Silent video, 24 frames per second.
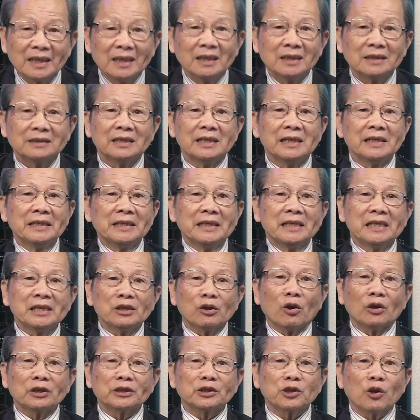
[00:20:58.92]
đó, thì những
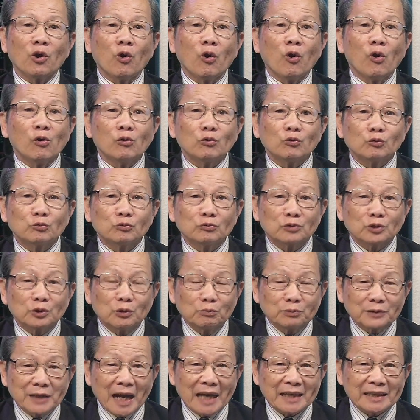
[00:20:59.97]
con số
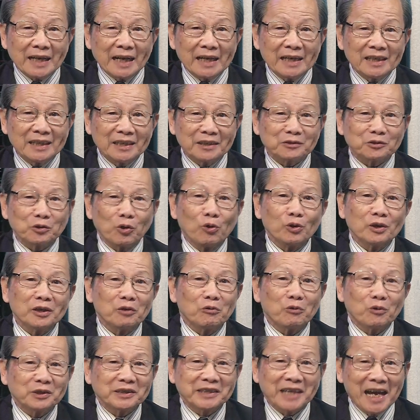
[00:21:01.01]
chúng ta thấy đó, tôi
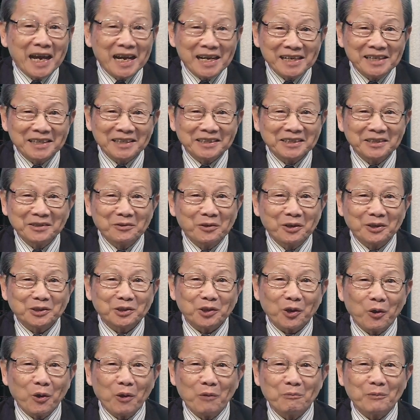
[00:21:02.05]
đâu có chế được những con
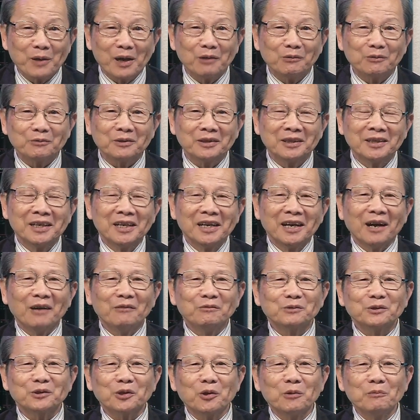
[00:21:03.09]
số mà ông
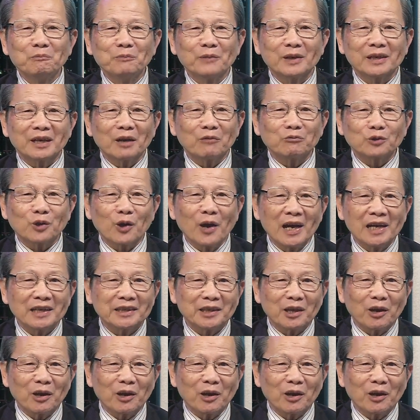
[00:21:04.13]
ông Trump mà đóng thuế